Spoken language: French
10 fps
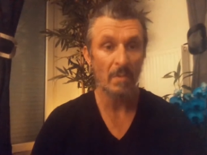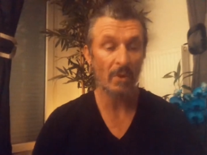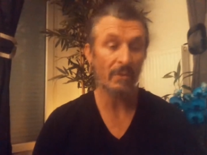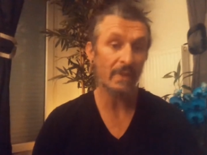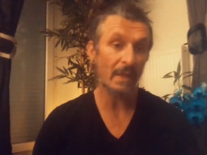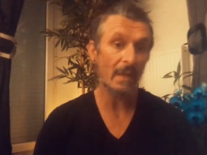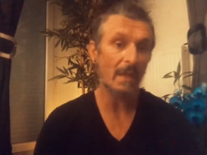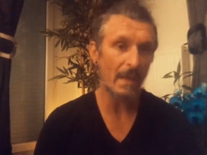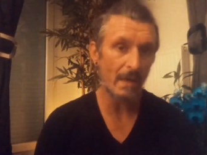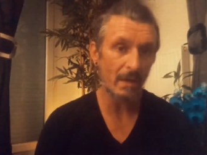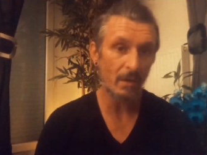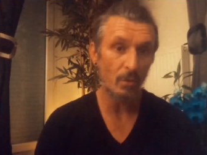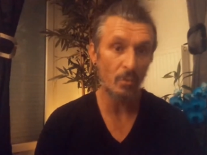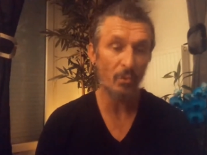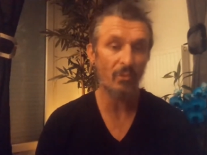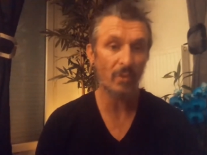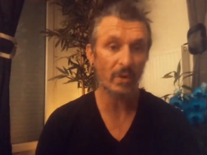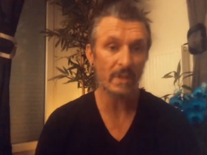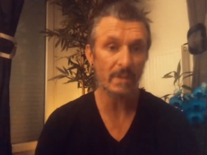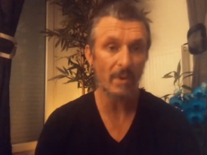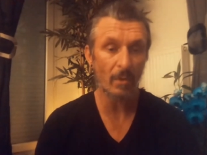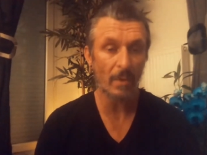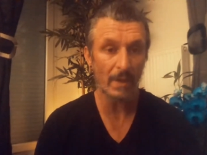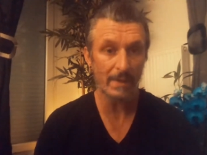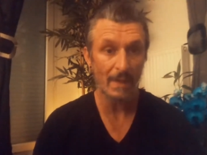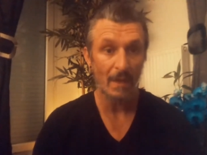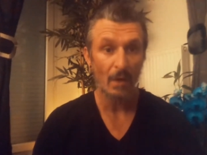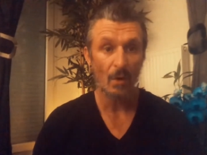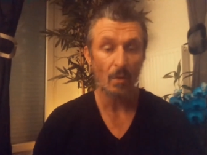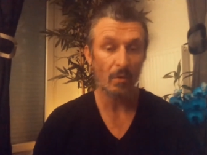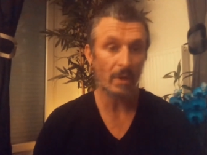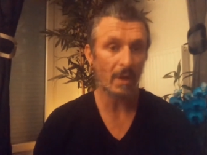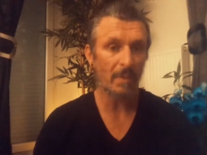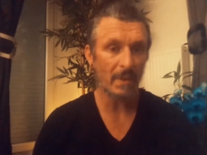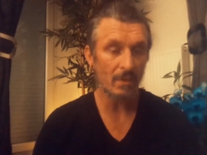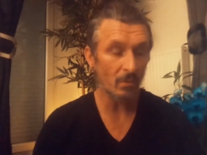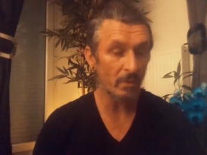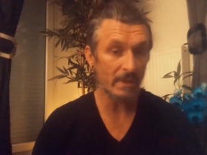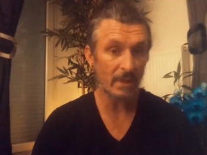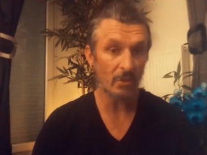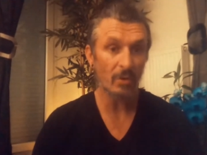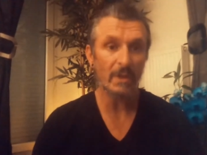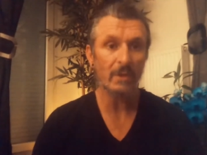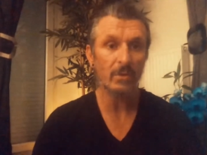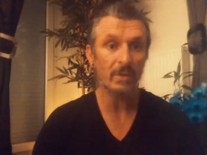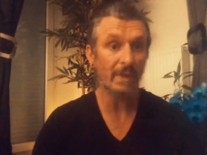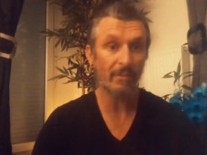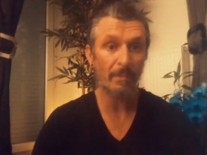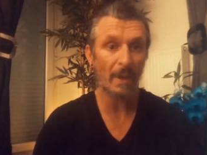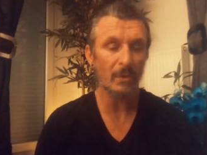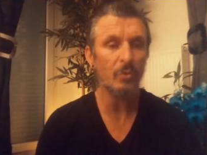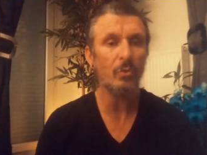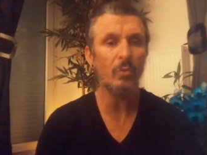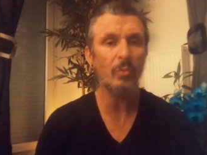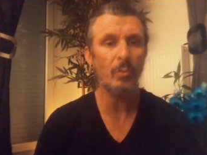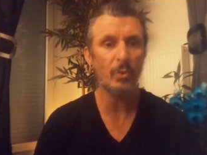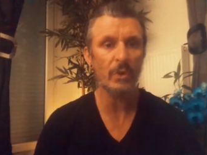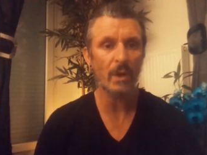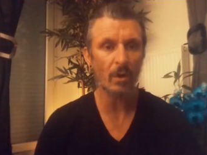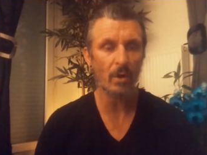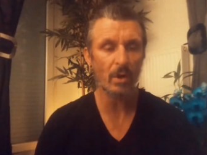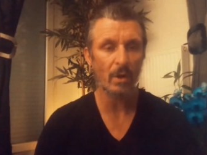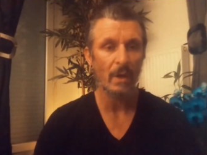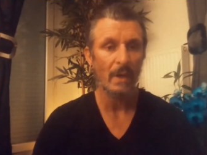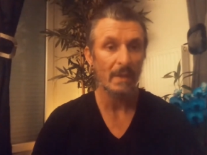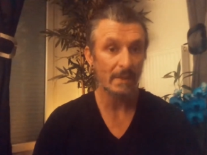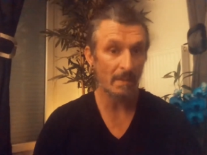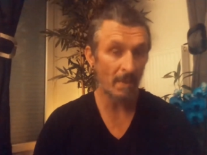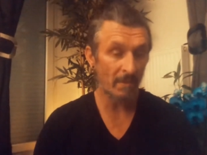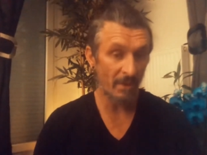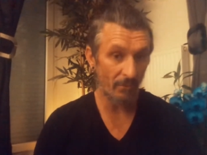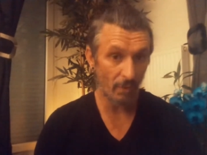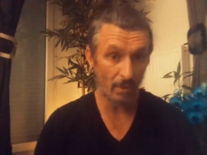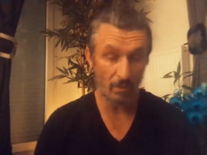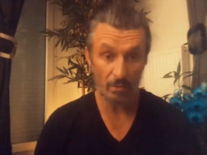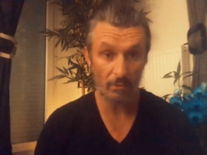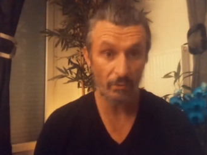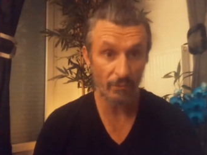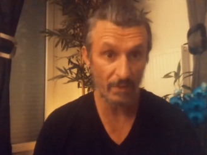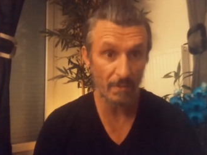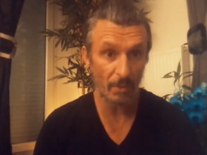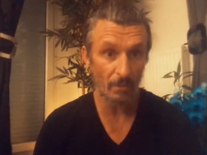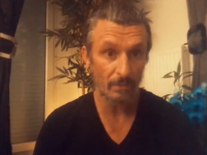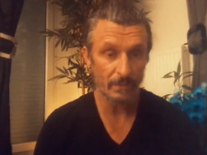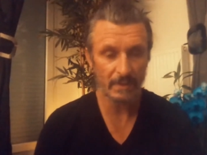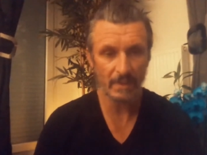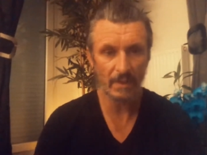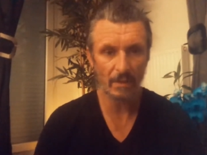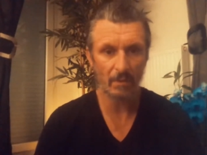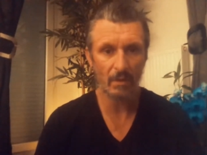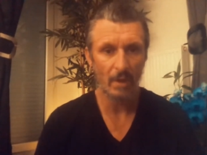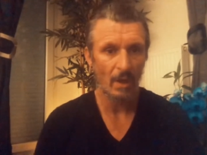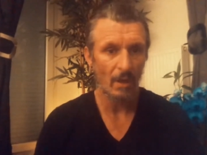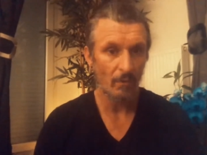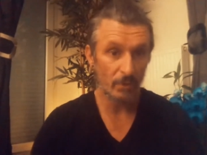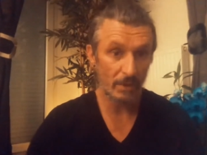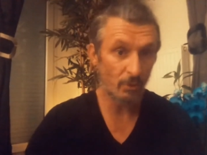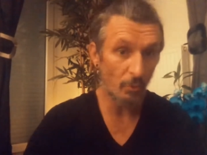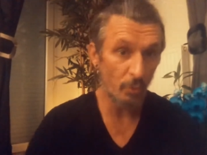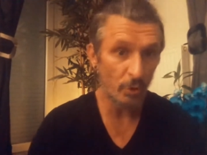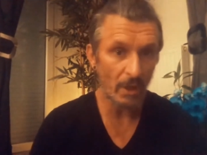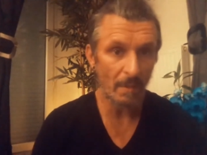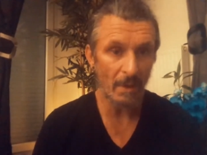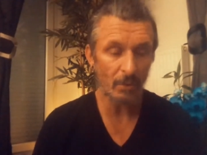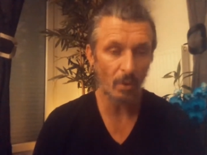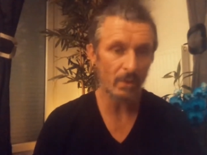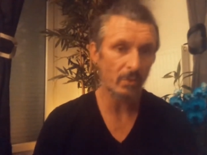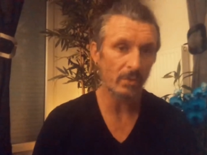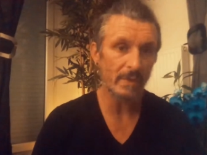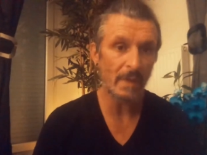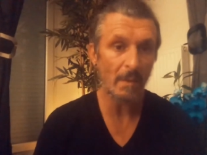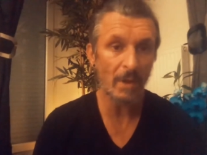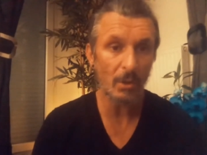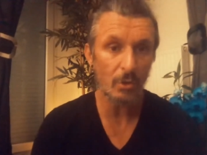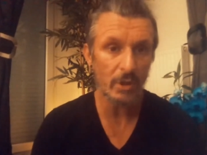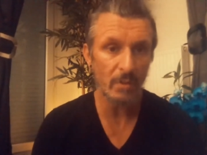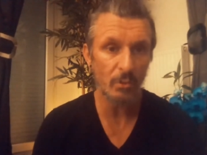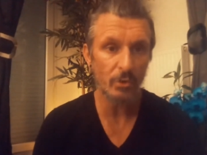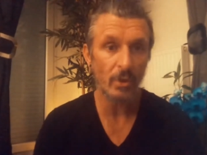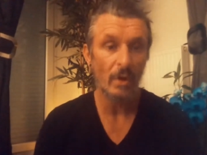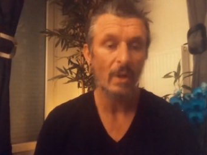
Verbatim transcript: Mais en fait, dès qu'il y a le mouvement qui se met en place, on a l'impression que c'est des gens qui ne savent pas du tout bouger leur corps. C'est même des fois euh, flippant. C'est, euh, vous dites de bouger la main droite, euh, c'est la main gauche qui bouge